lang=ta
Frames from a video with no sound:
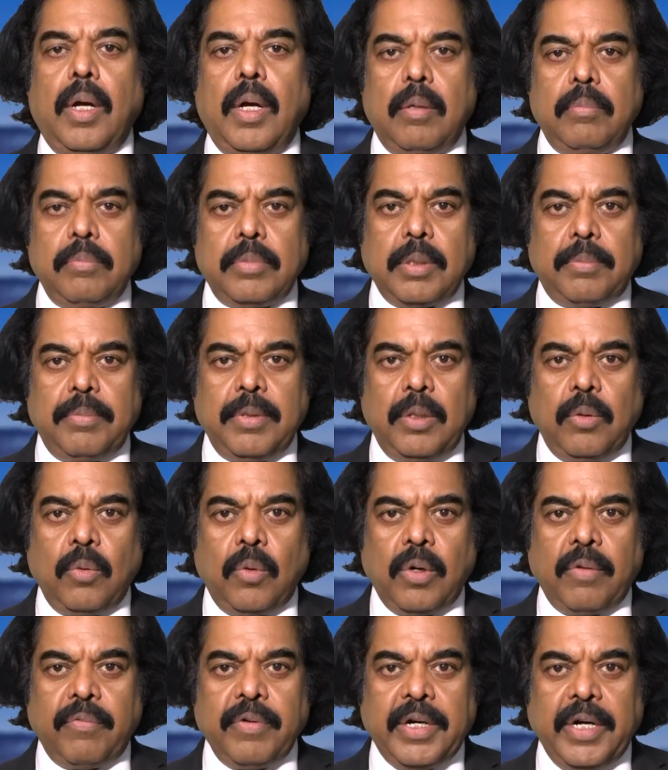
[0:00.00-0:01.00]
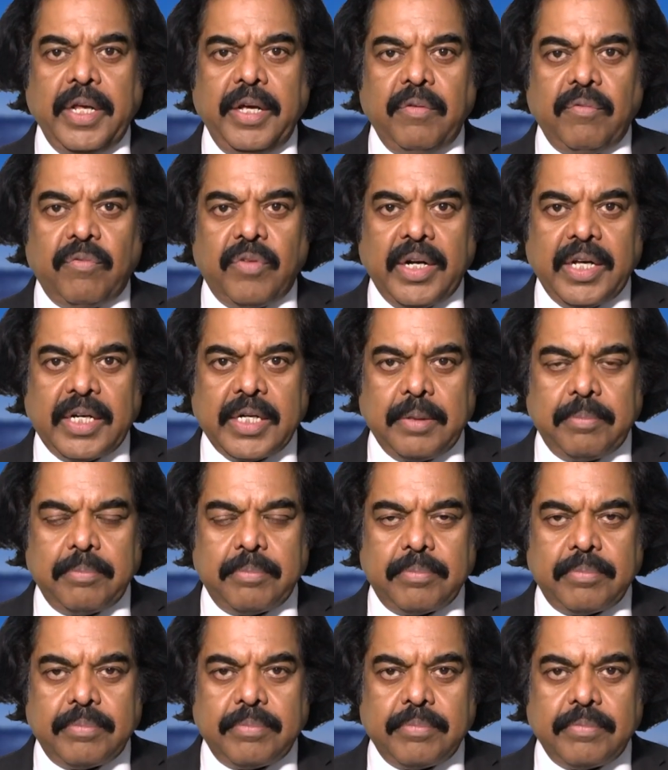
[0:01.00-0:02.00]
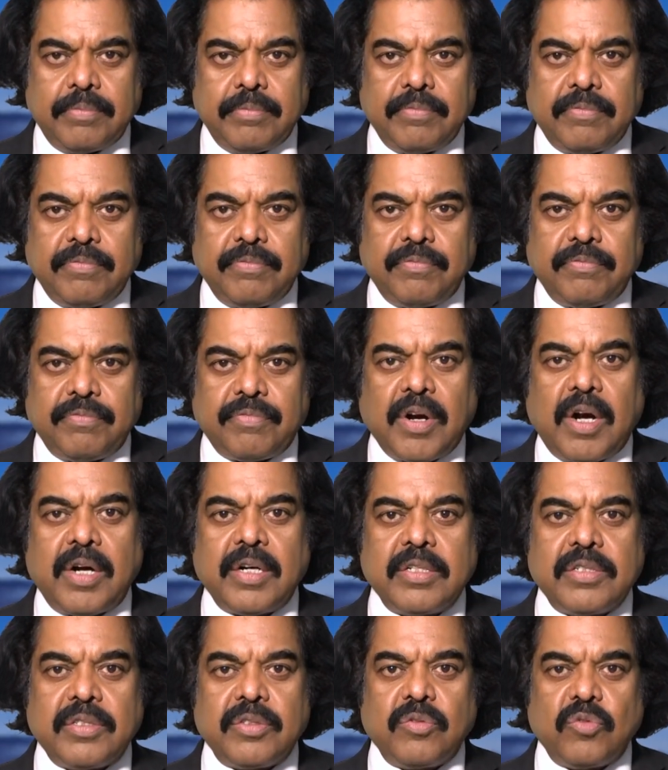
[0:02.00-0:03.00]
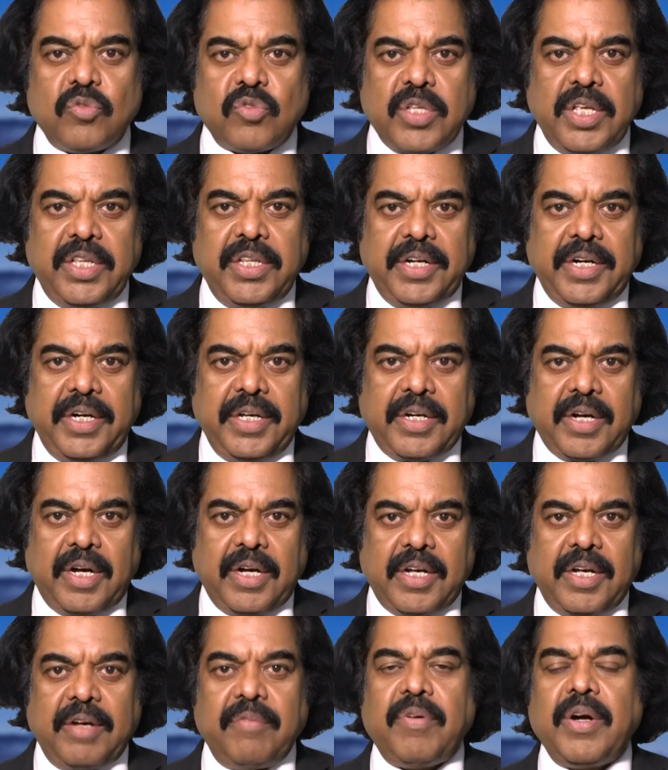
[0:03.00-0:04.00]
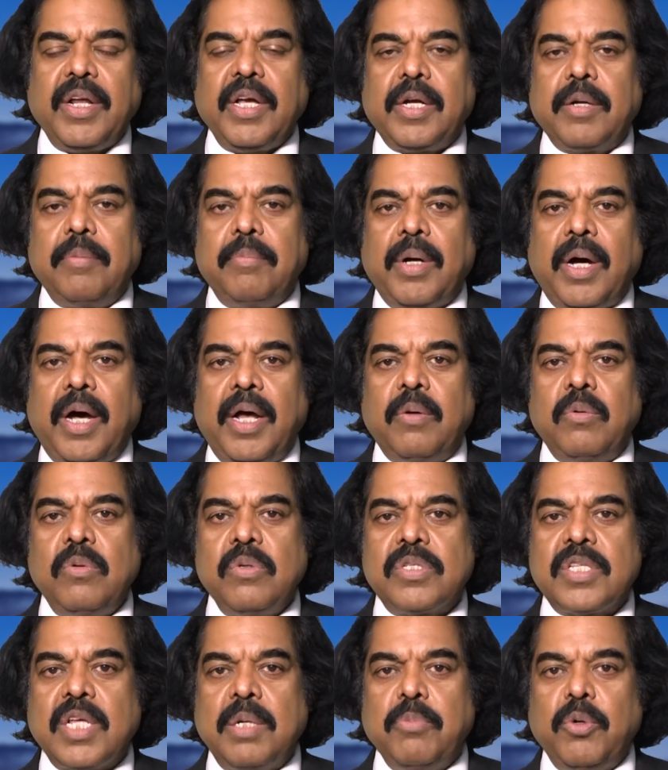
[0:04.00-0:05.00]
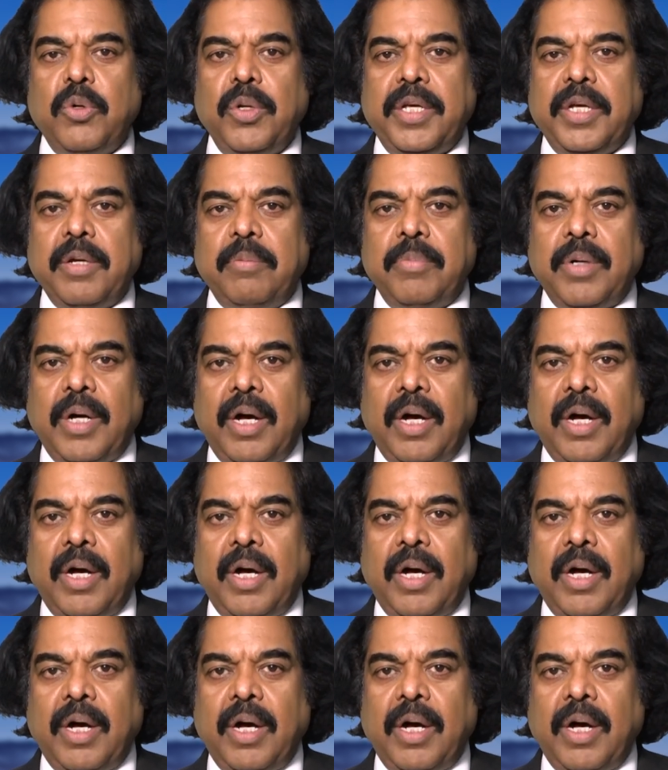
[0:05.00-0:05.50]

எம் தமிழ் உறவுகளே வணக்கம் பிரான்ஸ் செய்திகளுக்காக வணக்கம் அருண் சண்முலிங்கம்